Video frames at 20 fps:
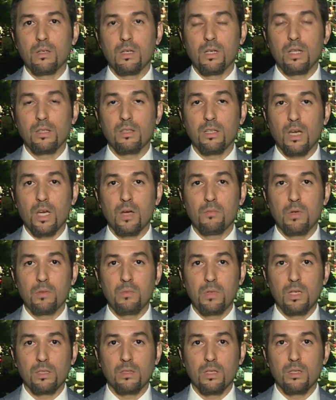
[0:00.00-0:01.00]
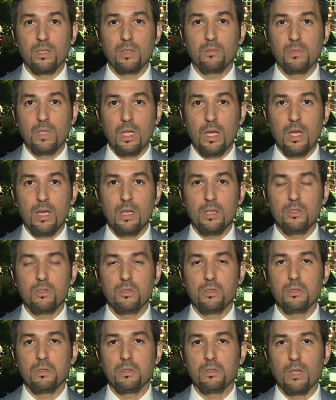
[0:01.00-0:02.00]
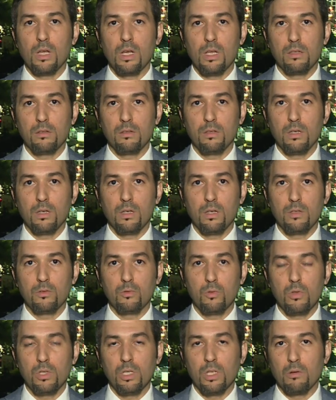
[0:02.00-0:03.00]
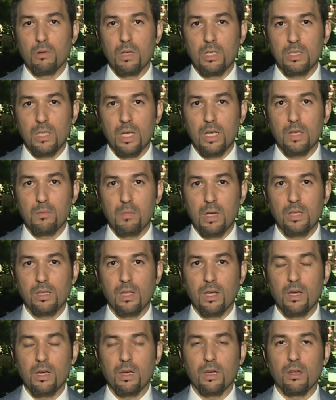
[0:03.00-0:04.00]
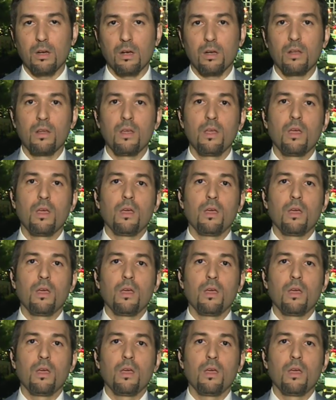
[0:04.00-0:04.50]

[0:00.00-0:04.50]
التي قام بها تنظيم داعش طالت تركيا وليس أي بلد آخر